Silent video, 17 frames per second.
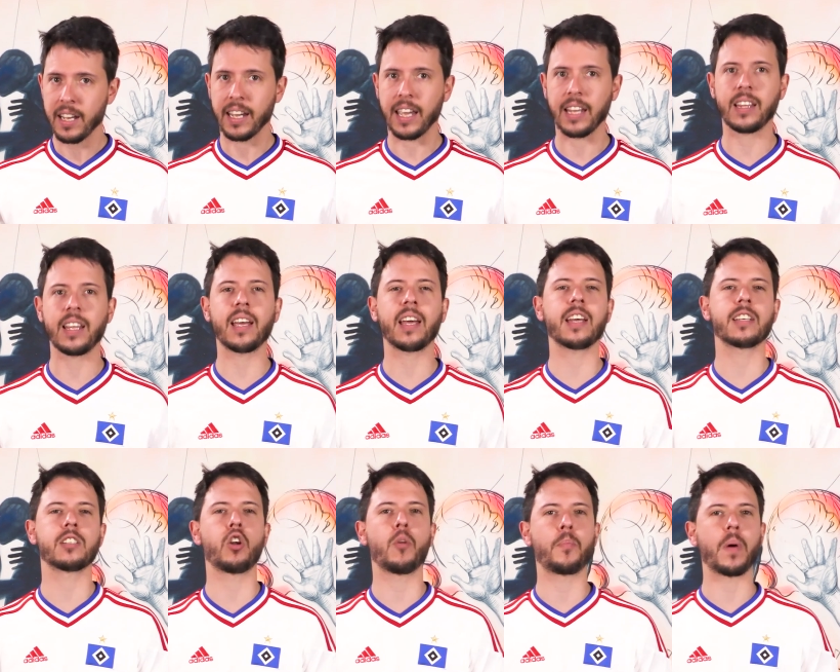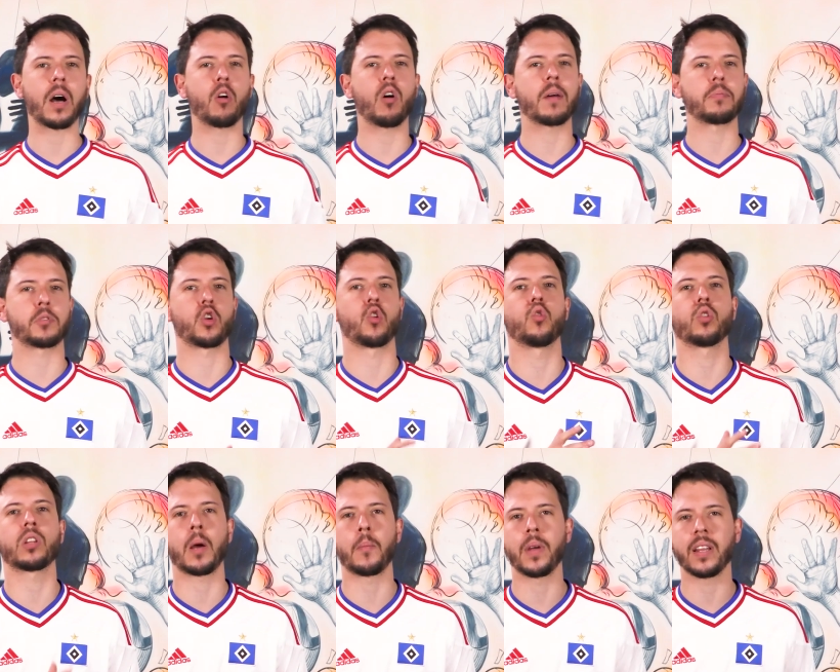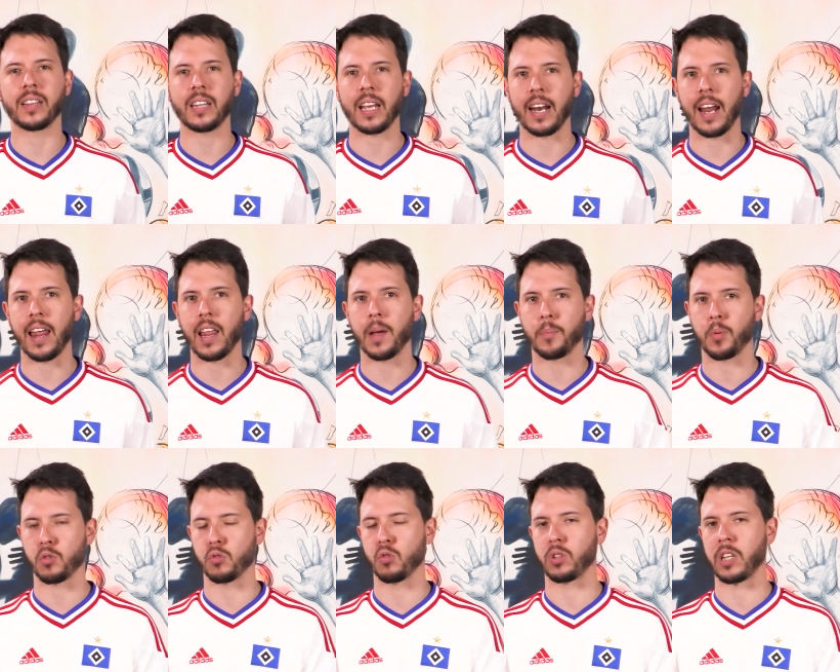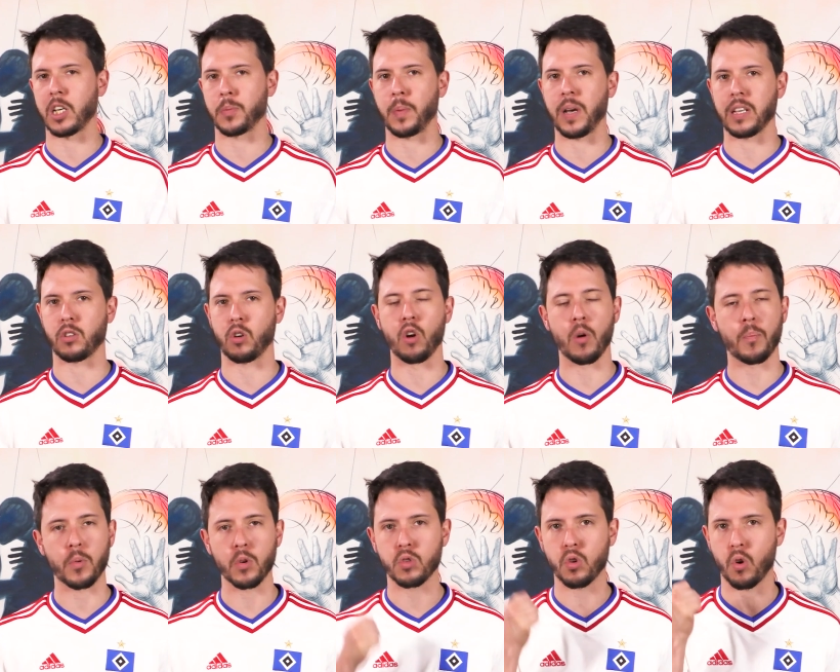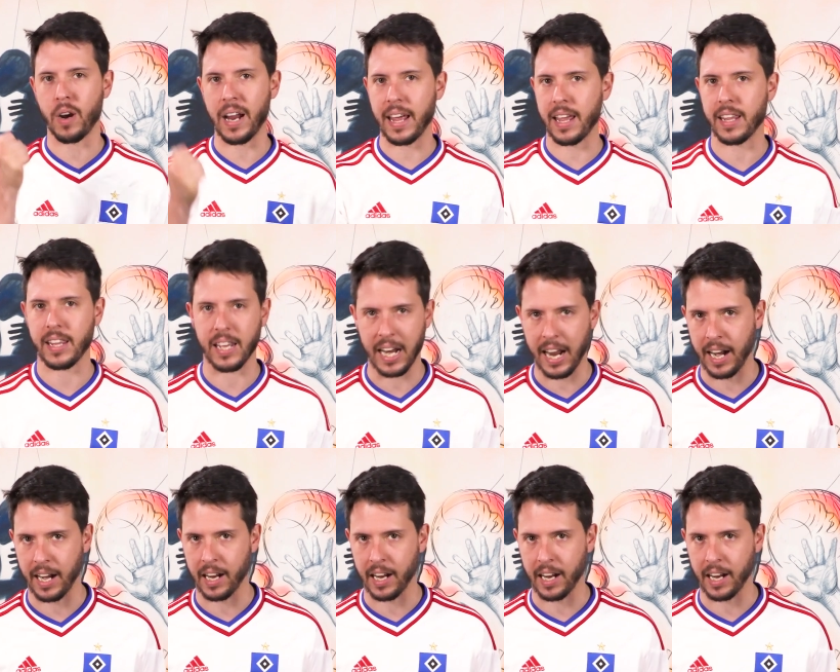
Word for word: que Tigres no pagó absolutamente nada por su traspaso, no puso nada de